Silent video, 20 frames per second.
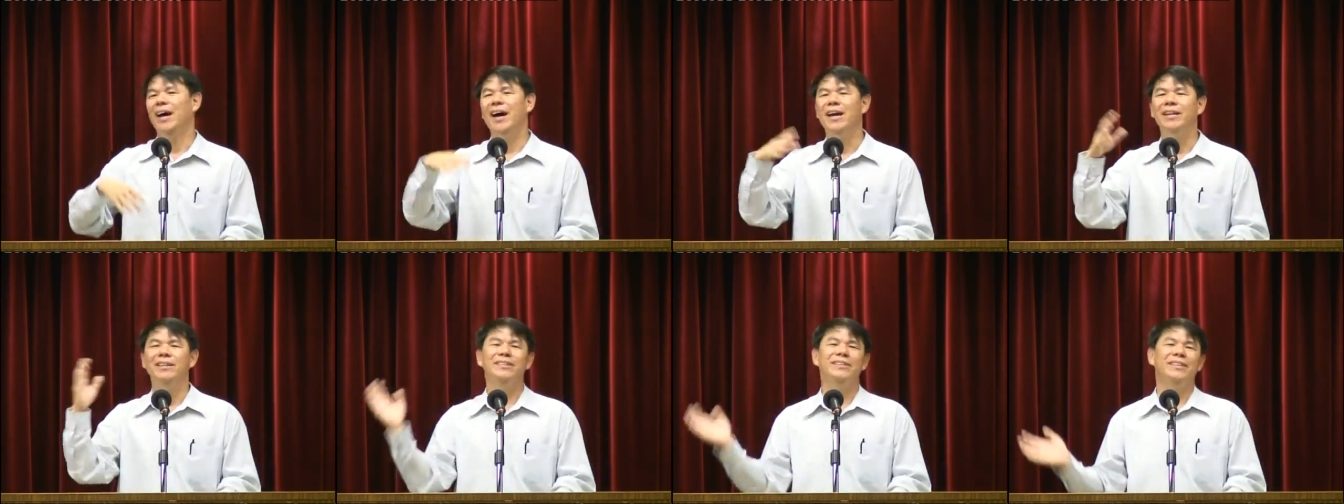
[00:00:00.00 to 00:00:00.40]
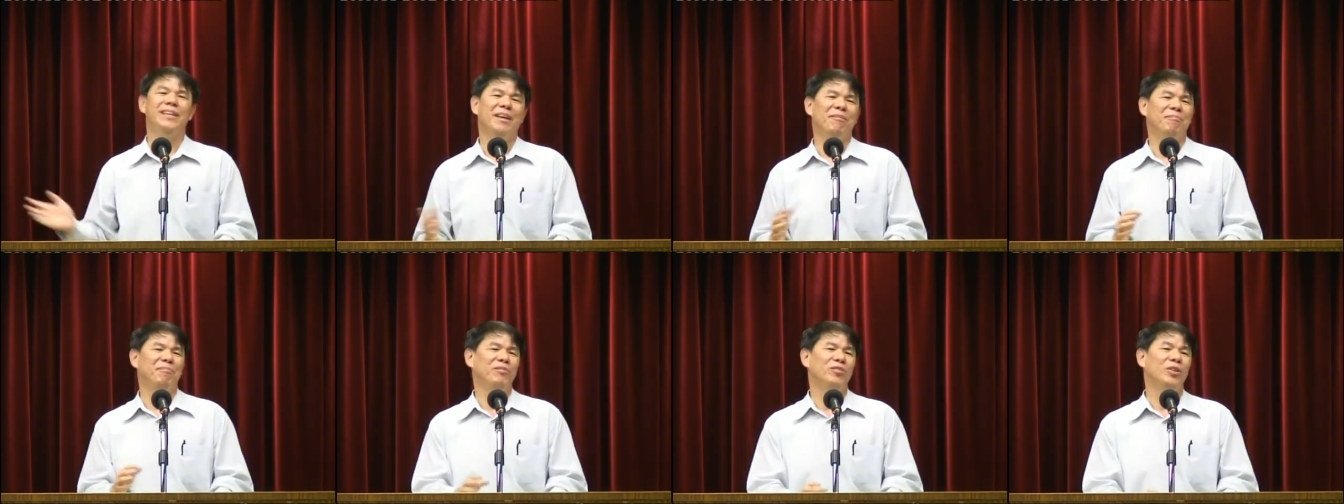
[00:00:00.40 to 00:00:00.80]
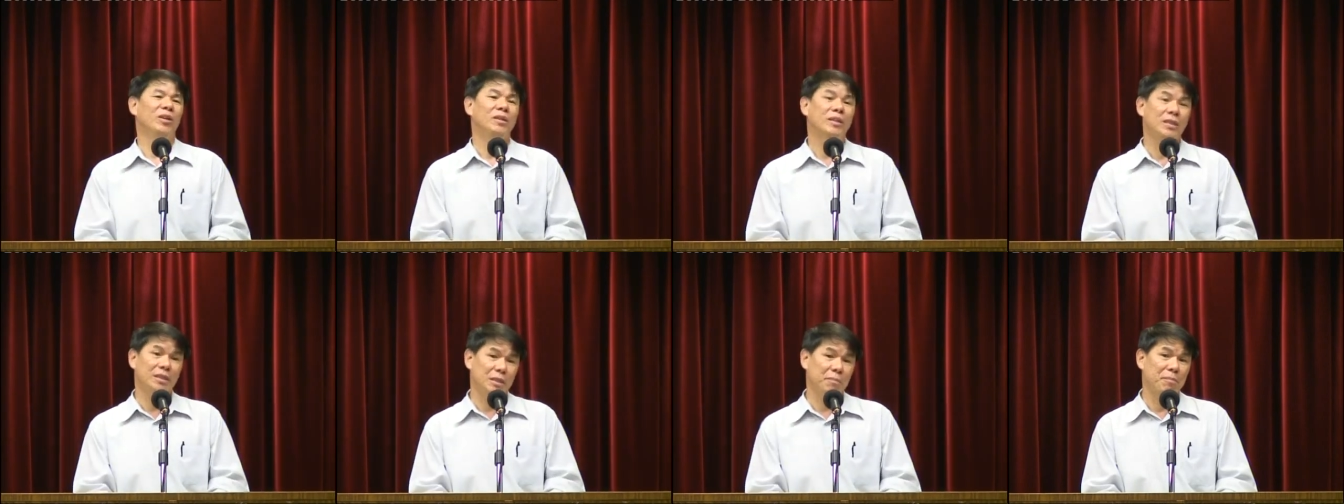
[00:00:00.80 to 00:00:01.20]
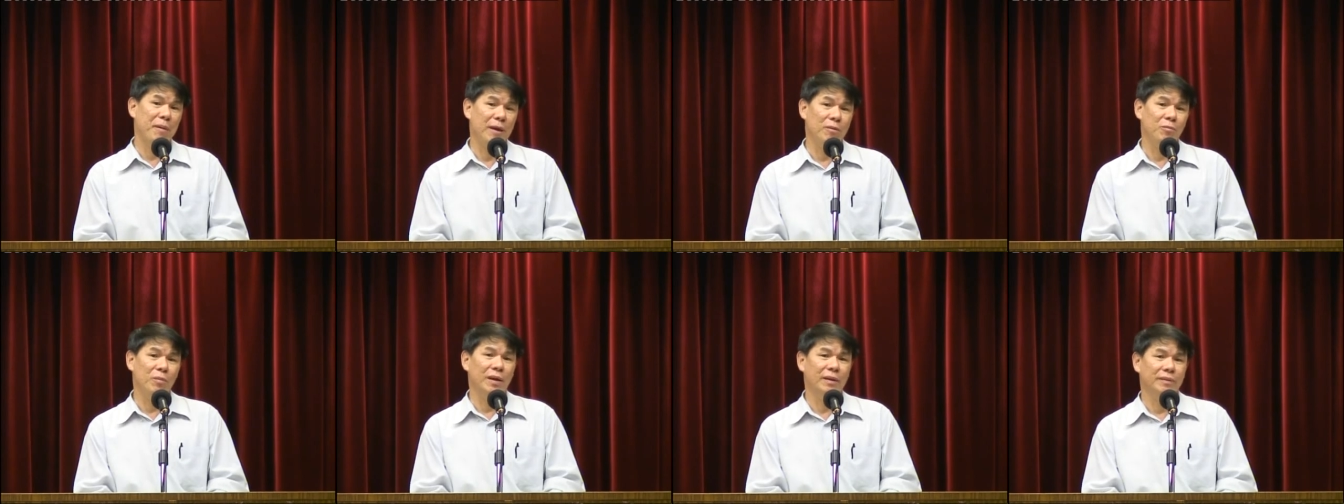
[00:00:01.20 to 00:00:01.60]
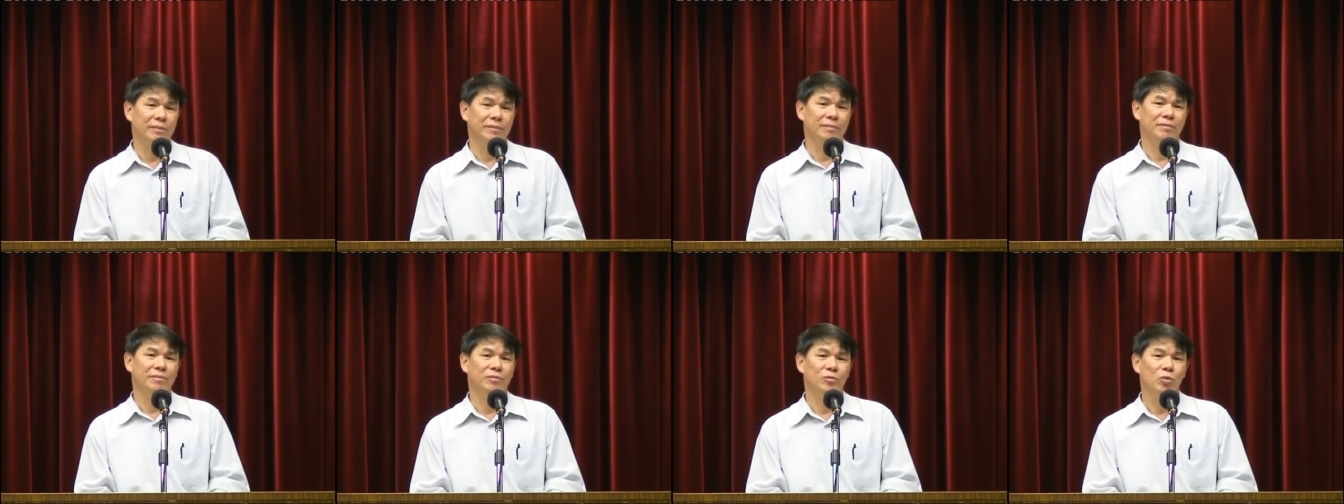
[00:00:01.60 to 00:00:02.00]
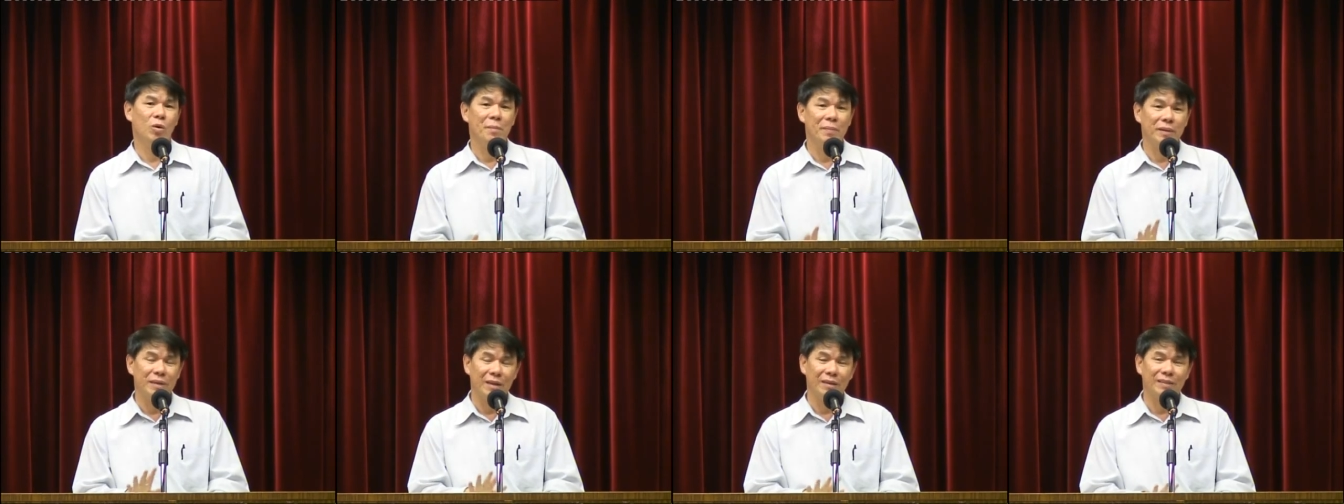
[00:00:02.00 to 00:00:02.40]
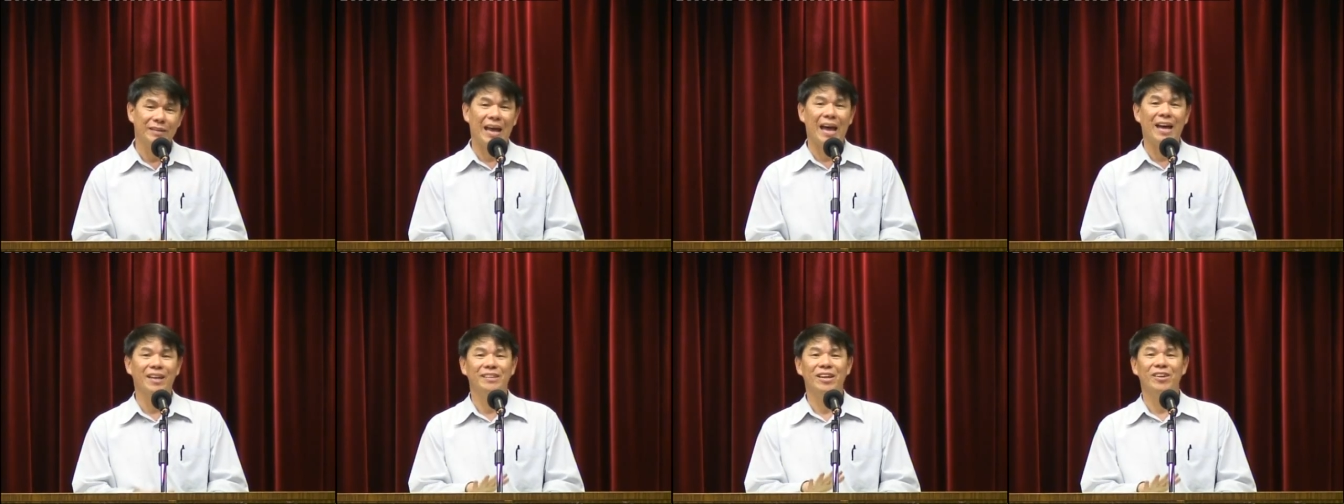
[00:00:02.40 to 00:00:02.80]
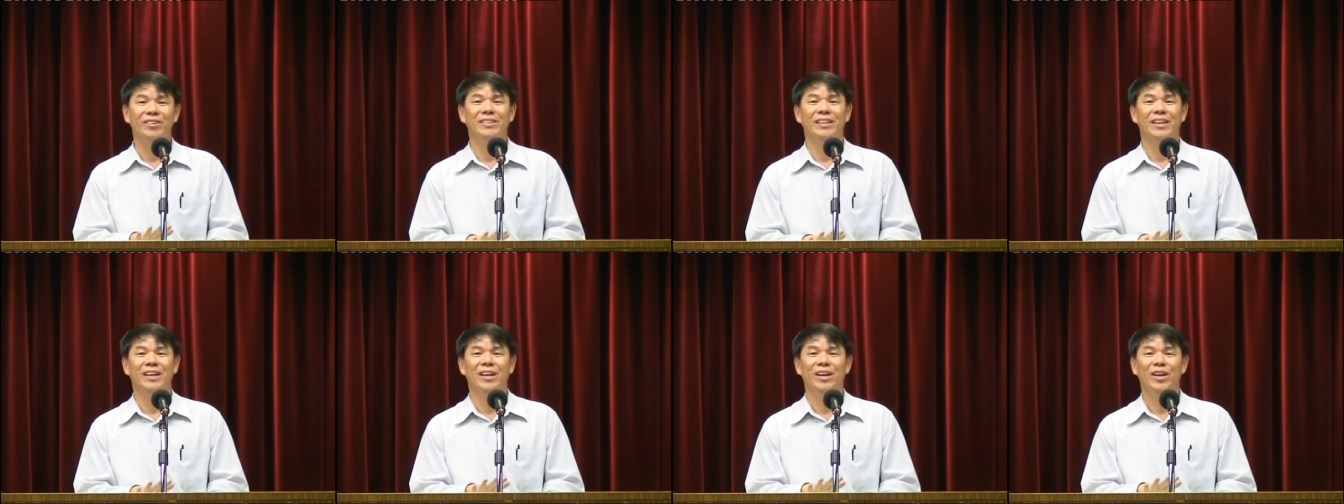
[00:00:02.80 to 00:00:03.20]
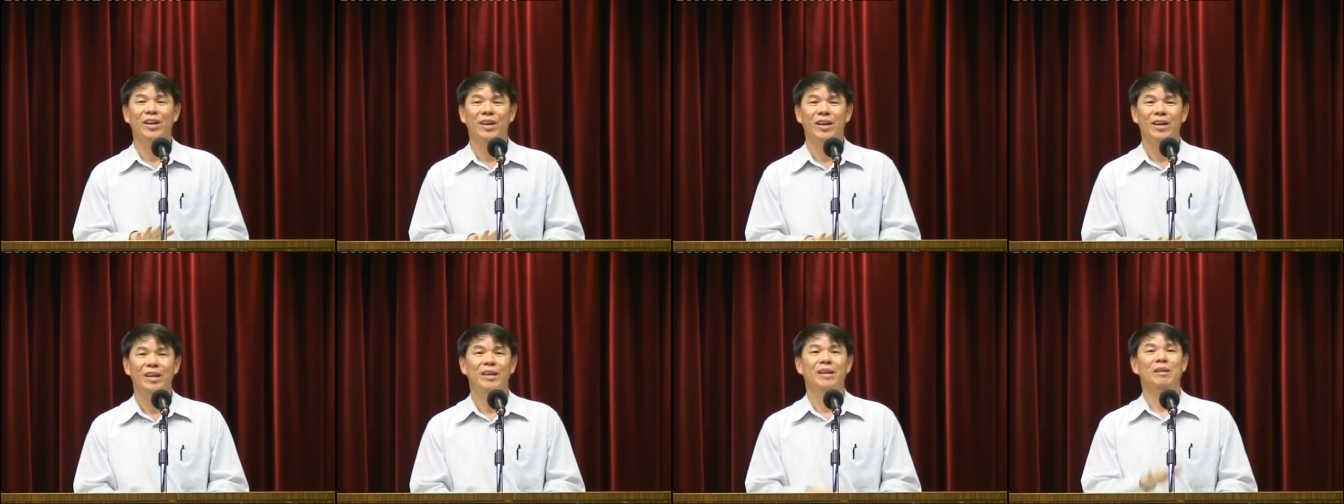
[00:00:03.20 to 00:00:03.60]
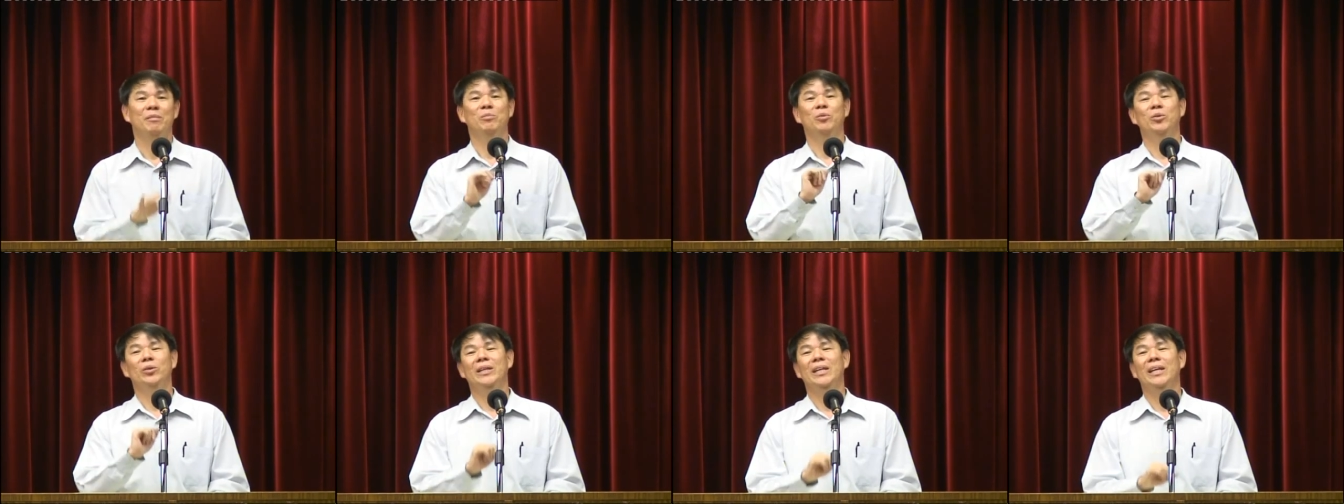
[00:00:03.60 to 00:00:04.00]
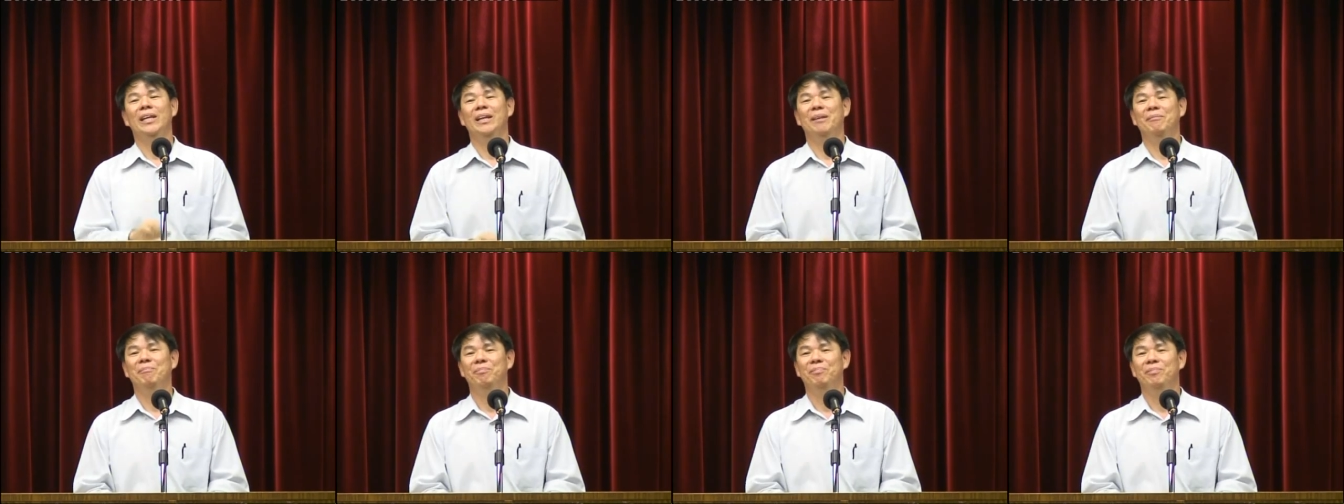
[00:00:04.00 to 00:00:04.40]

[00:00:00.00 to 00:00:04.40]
恩典，所以这是盼望我们要达到的目的了。